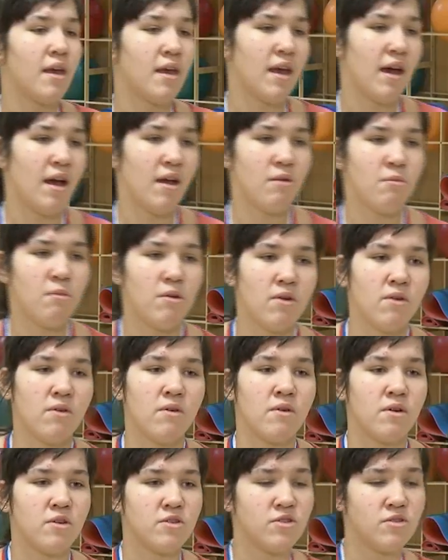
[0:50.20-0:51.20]
я
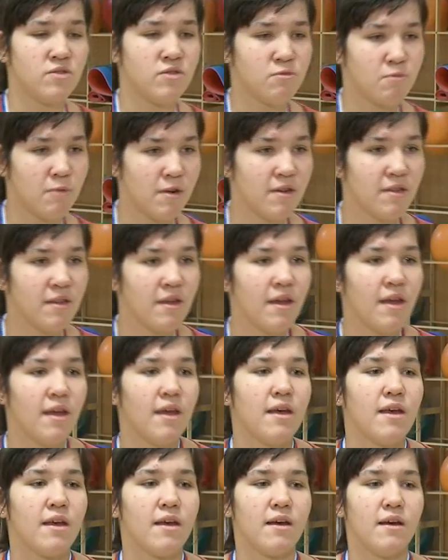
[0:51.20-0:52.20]
люблю очень спорт
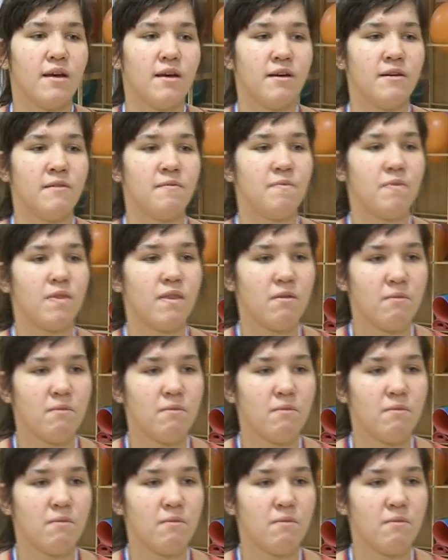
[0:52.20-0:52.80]
эм,